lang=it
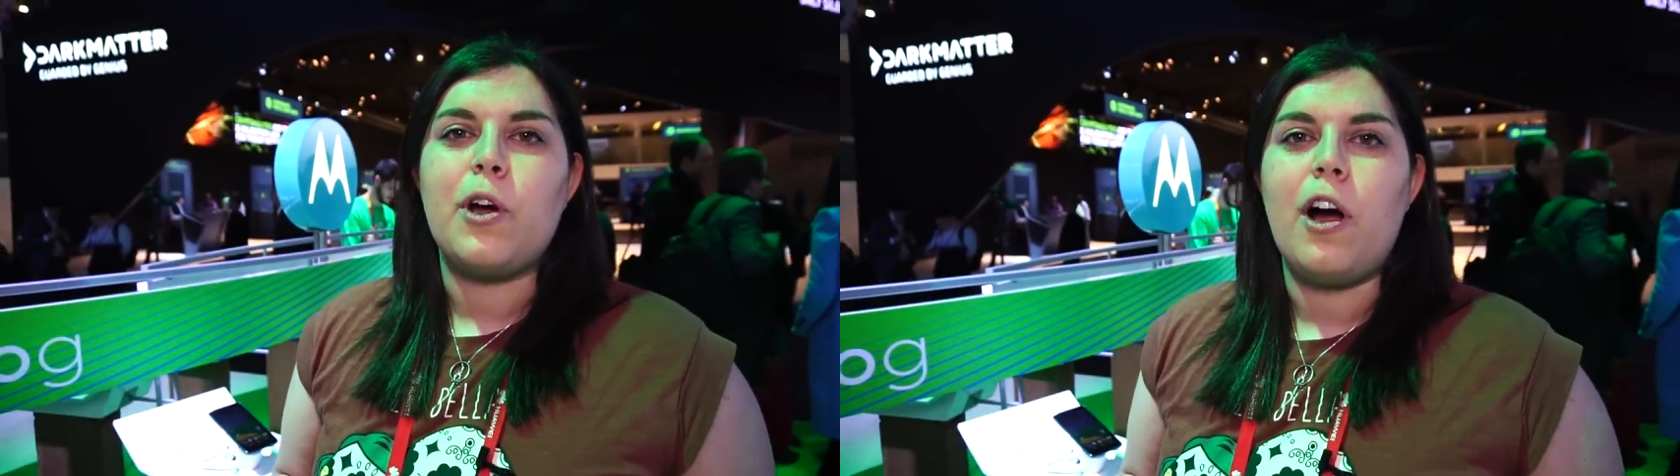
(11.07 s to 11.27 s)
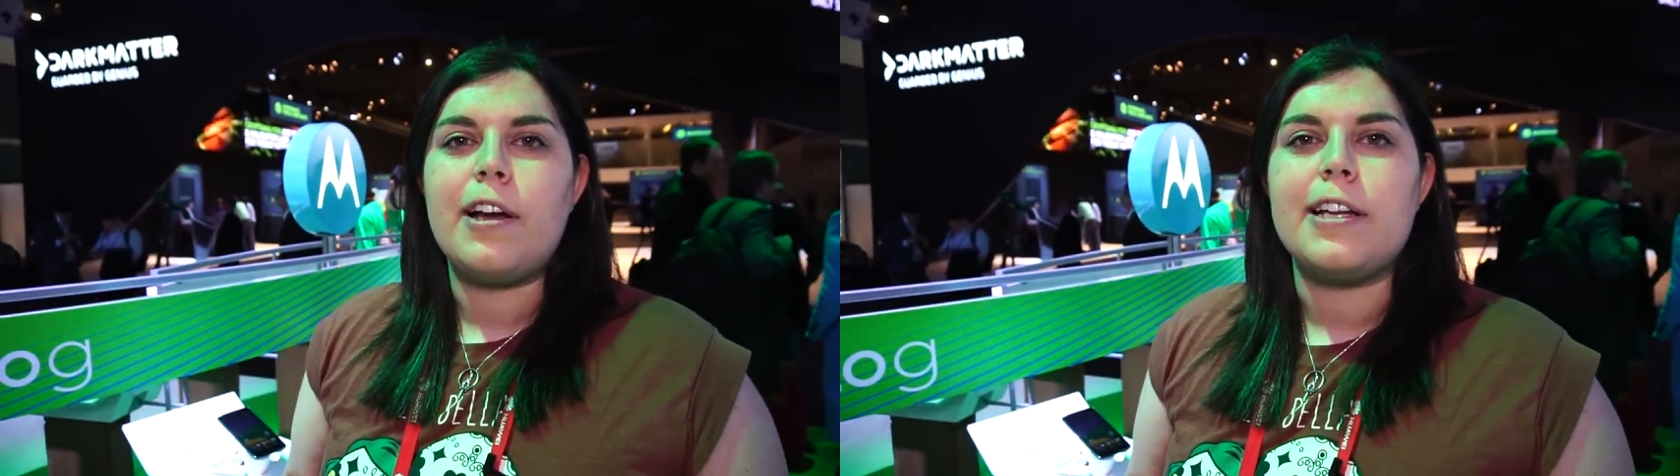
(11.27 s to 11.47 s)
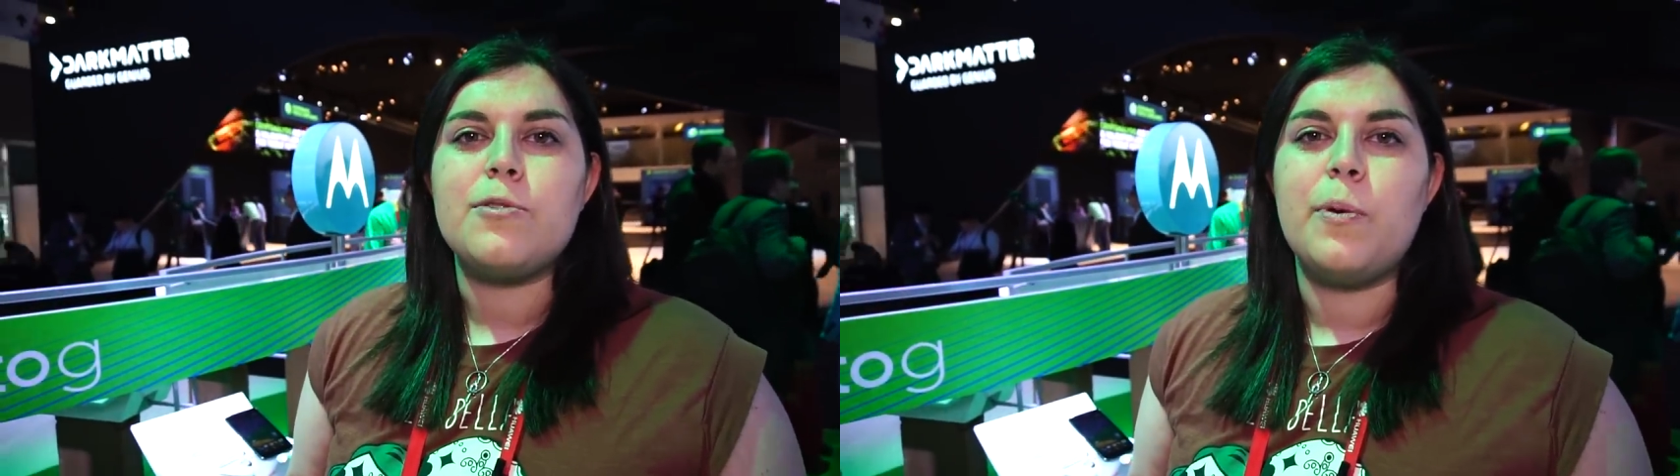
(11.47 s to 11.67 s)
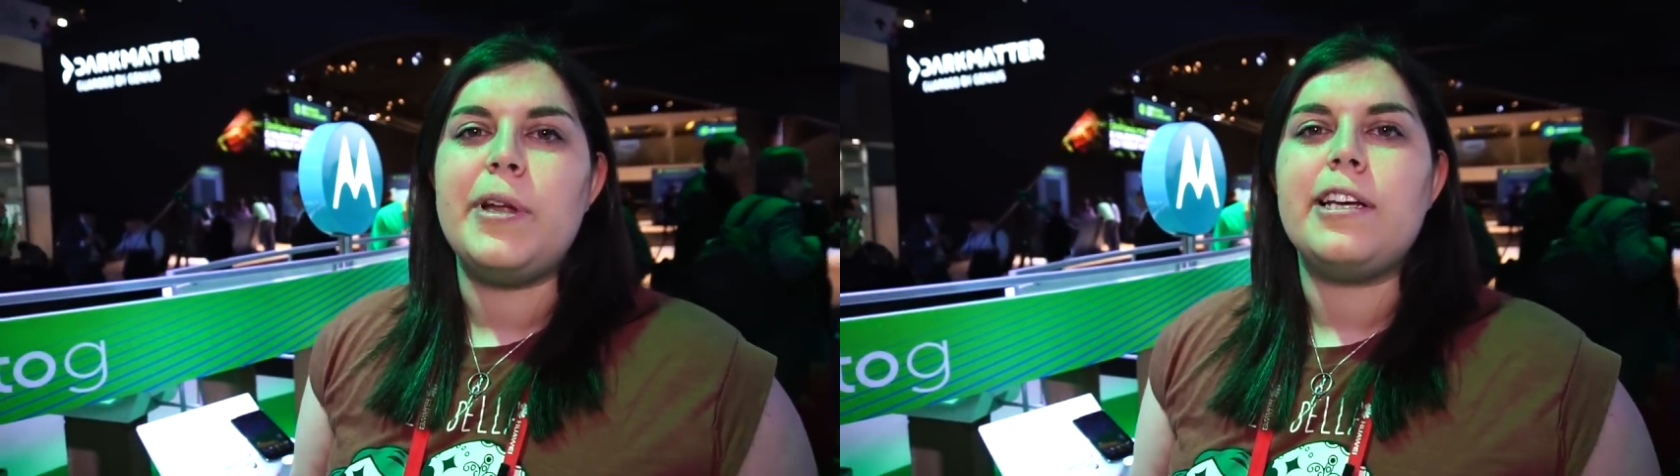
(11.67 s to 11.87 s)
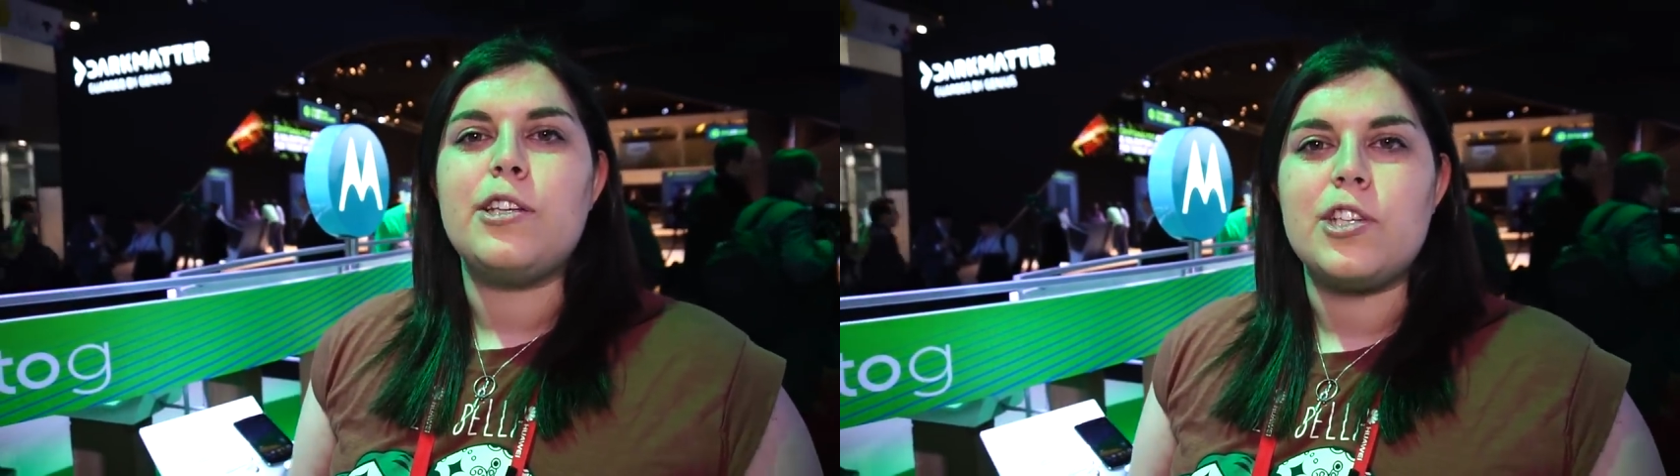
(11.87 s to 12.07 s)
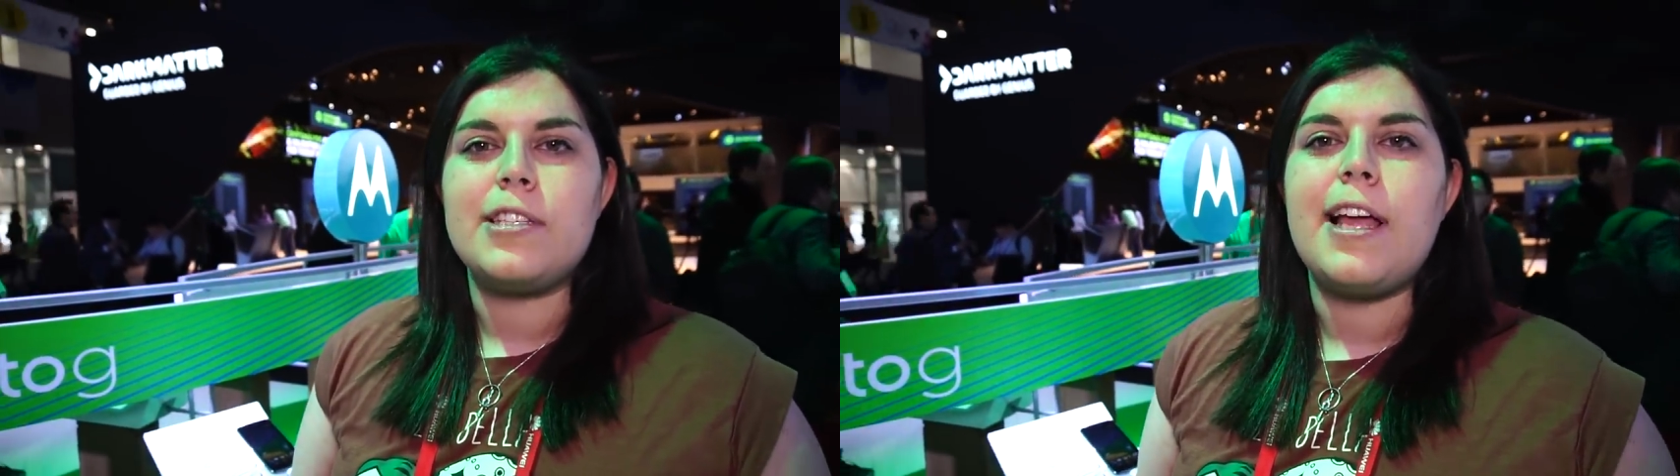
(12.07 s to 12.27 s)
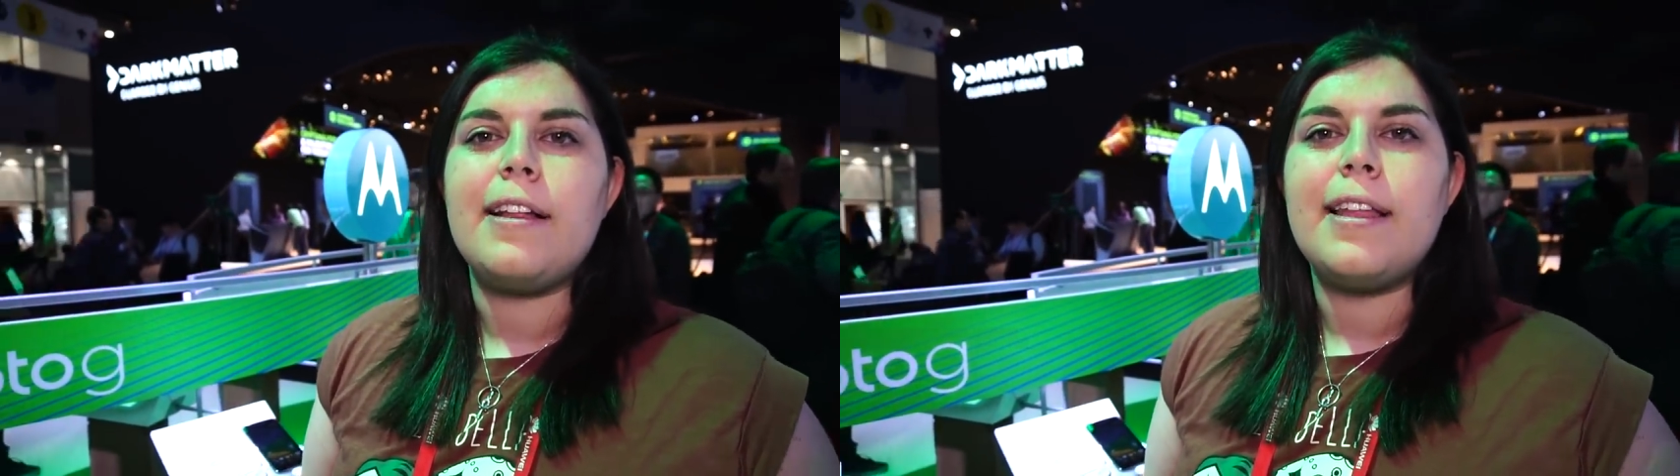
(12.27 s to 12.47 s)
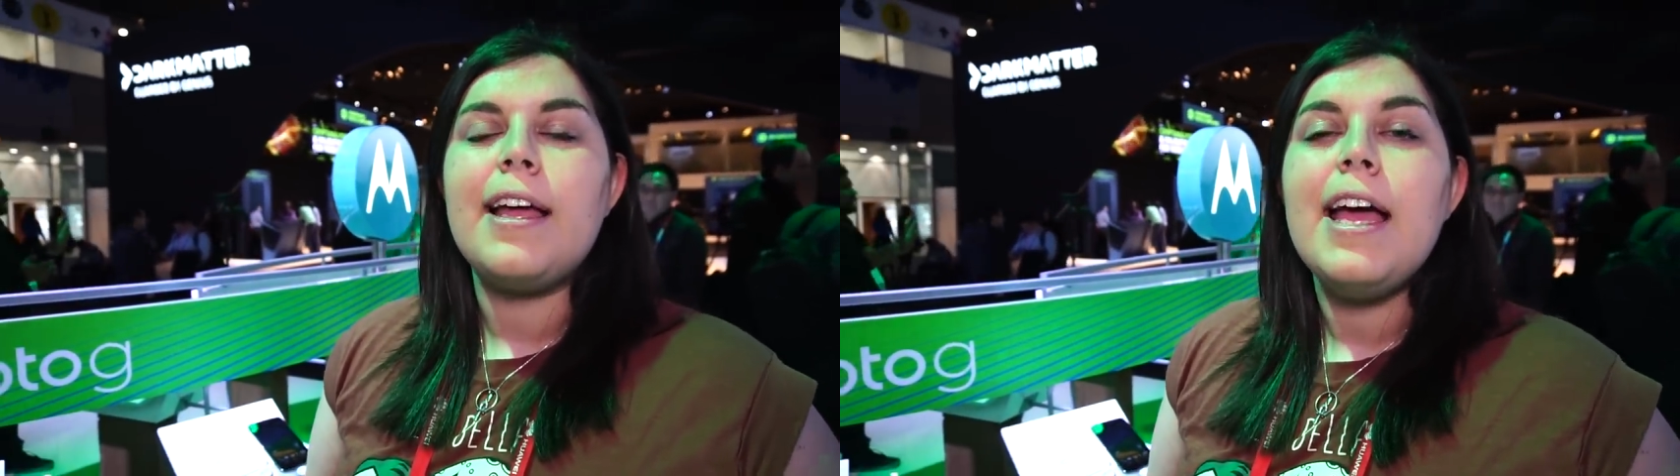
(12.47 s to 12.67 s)
Congress
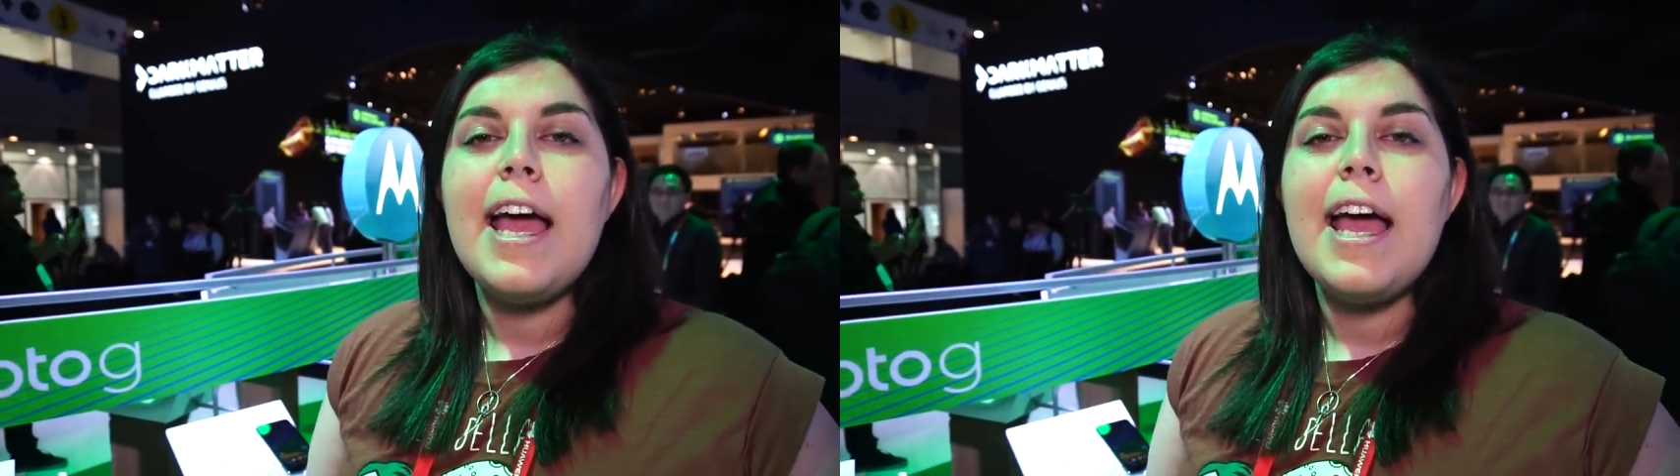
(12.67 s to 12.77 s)
2017